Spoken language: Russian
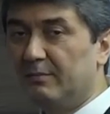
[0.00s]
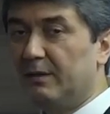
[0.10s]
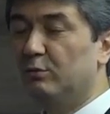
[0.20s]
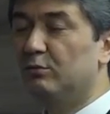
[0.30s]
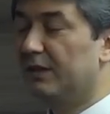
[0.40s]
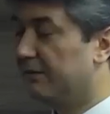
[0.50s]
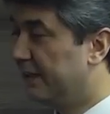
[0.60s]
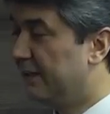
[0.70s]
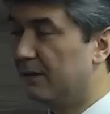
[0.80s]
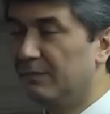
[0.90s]
я буду
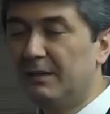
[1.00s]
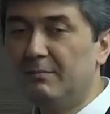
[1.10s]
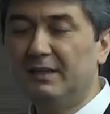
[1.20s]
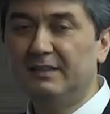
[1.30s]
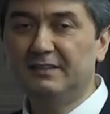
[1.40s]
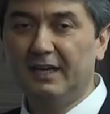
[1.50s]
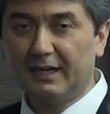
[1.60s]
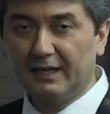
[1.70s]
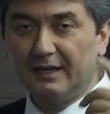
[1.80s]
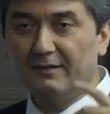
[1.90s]
говорить вам именно
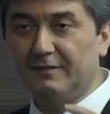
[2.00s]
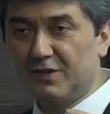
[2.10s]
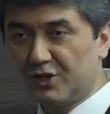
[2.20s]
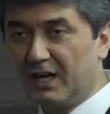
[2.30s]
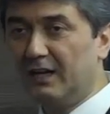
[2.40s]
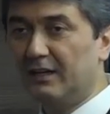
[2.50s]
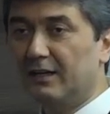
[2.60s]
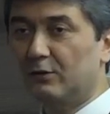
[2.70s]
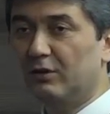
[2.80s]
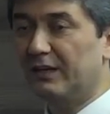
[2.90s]
тех вещах,
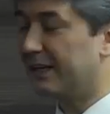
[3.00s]
которые